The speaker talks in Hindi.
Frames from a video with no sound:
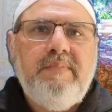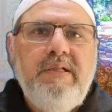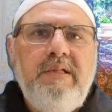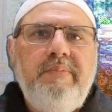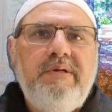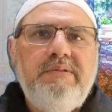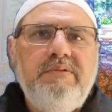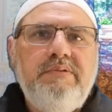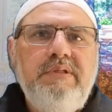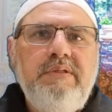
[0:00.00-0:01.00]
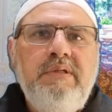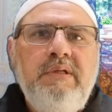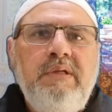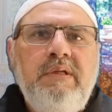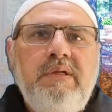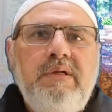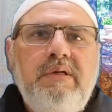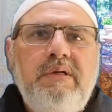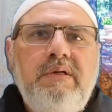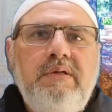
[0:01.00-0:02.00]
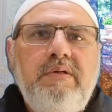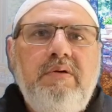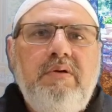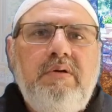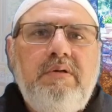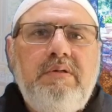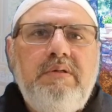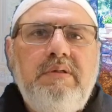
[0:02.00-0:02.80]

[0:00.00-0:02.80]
लेबरर्स होते हैं और